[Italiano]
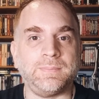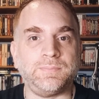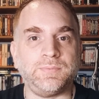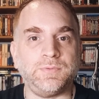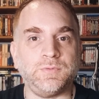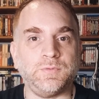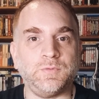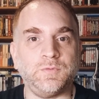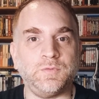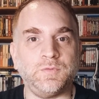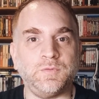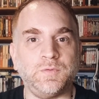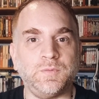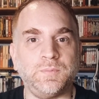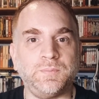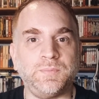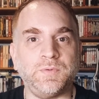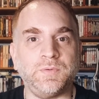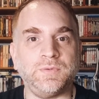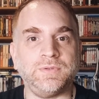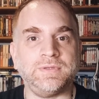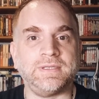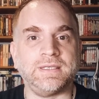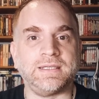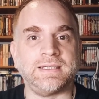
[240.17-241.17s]
più,
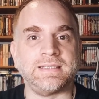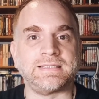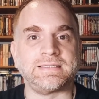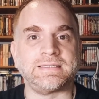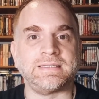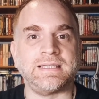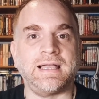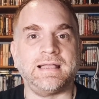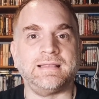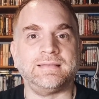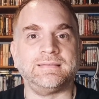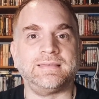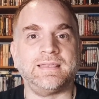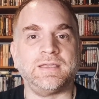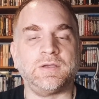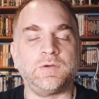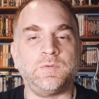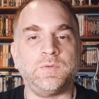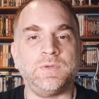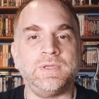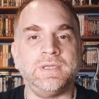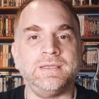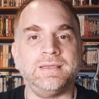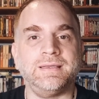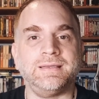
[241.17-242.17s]
più interessante,
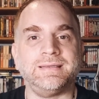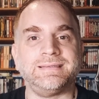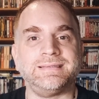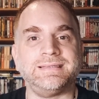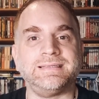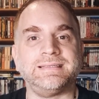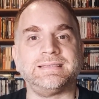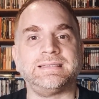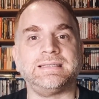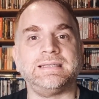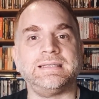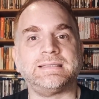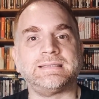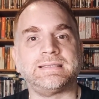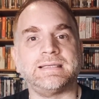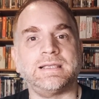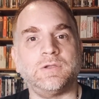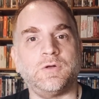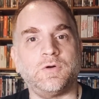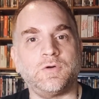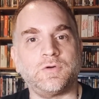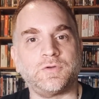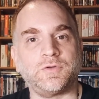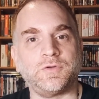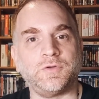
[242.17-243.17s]
qui eh, si strizza
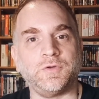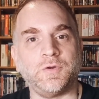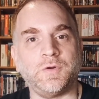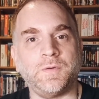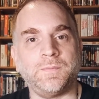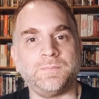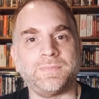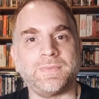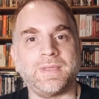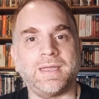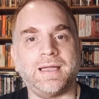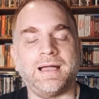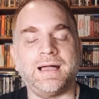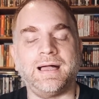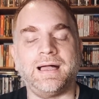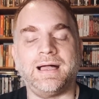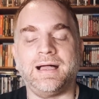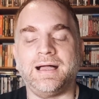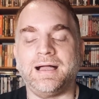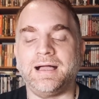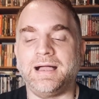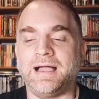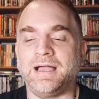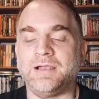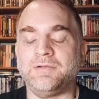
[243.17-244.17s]
l'occhio
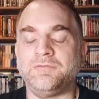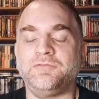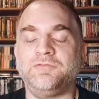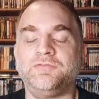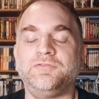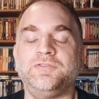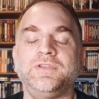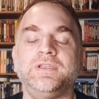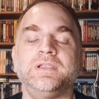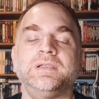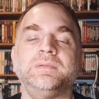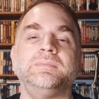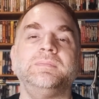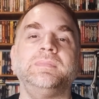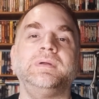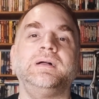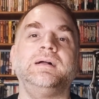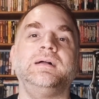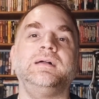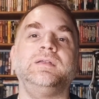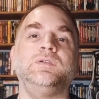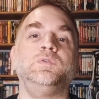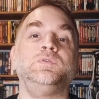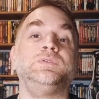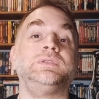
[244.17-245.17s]
al
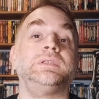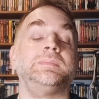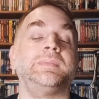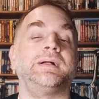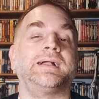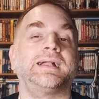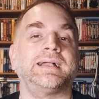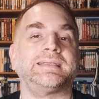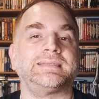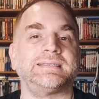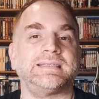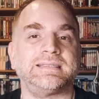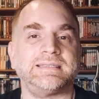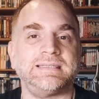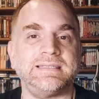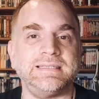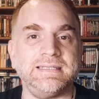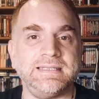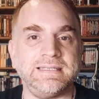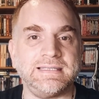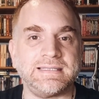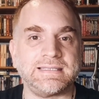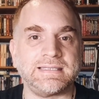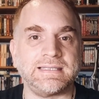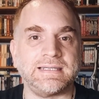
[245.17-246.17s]
film L'ultima casa a
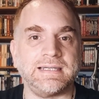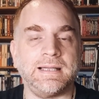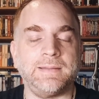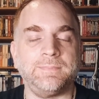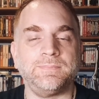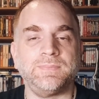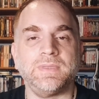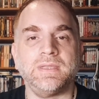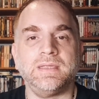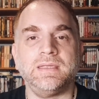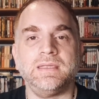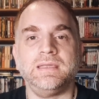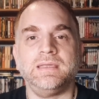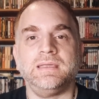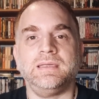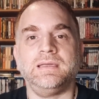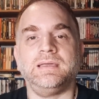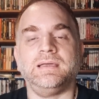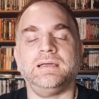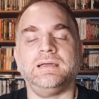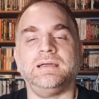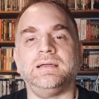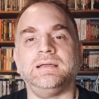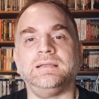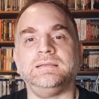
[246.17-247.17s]
sinistra
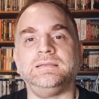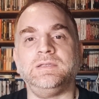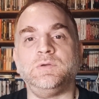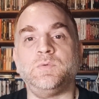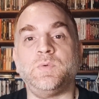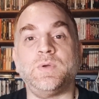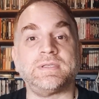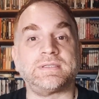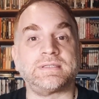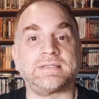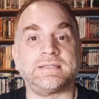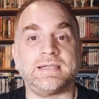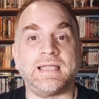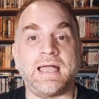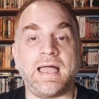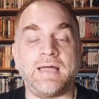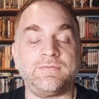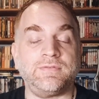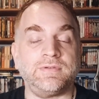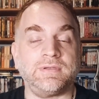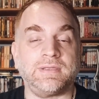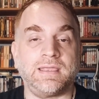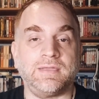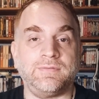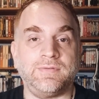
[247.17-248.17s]
eh, di Wes
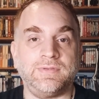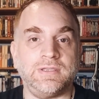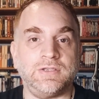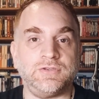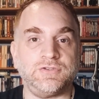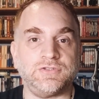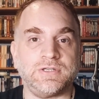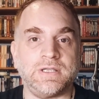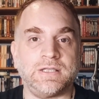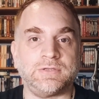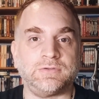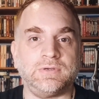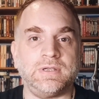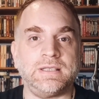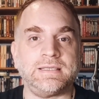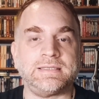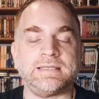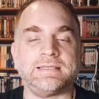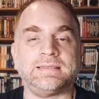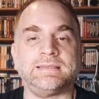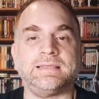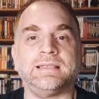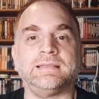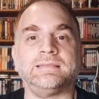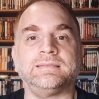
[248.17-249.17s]
Craven che venne girato nel
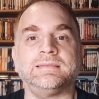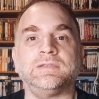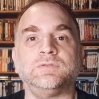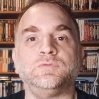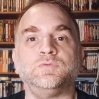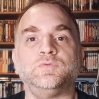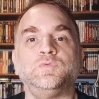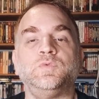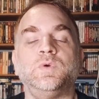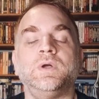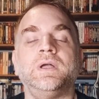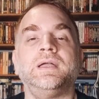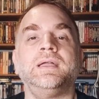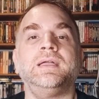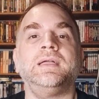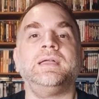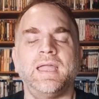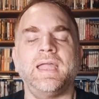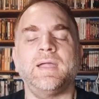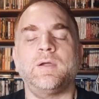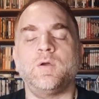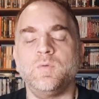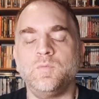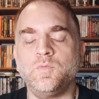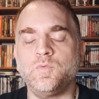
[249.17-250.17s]
72.
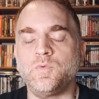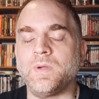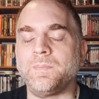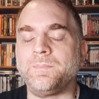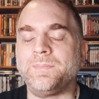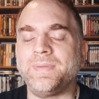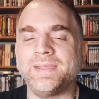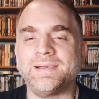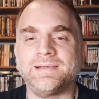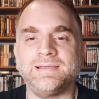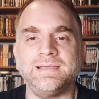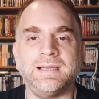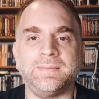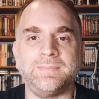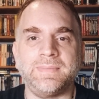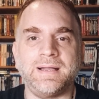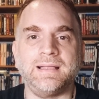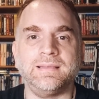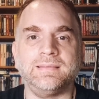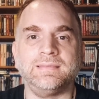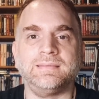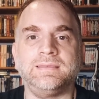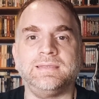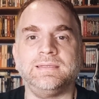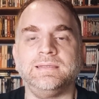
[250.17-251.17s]
E comunque per gli
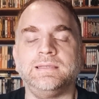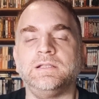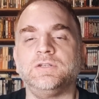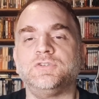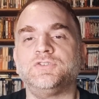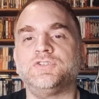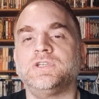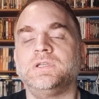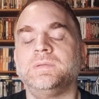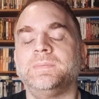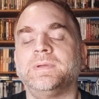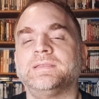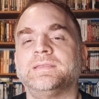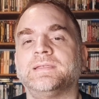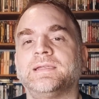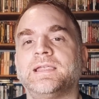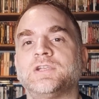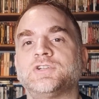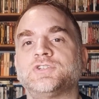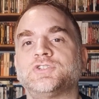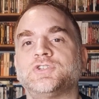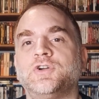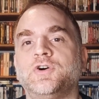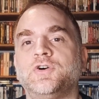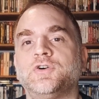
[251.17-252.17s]
amanti del cinema
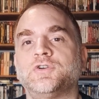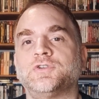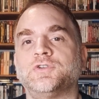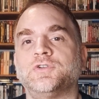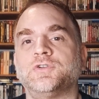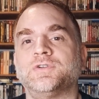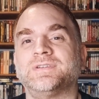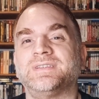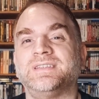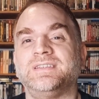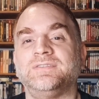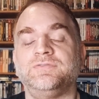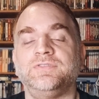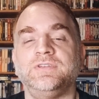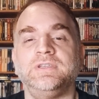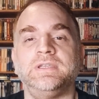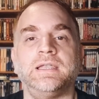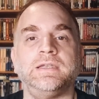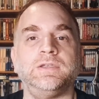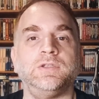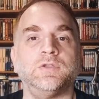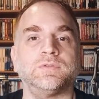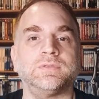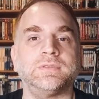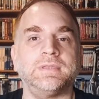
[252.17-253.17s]
trash horror di fine
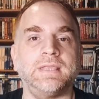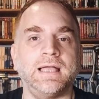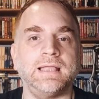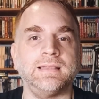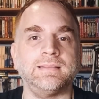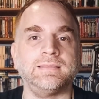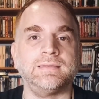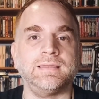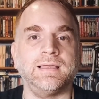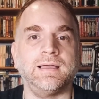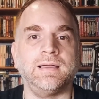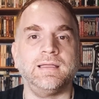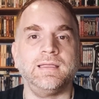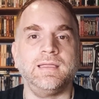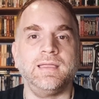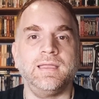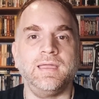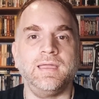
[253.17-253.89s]
anni 80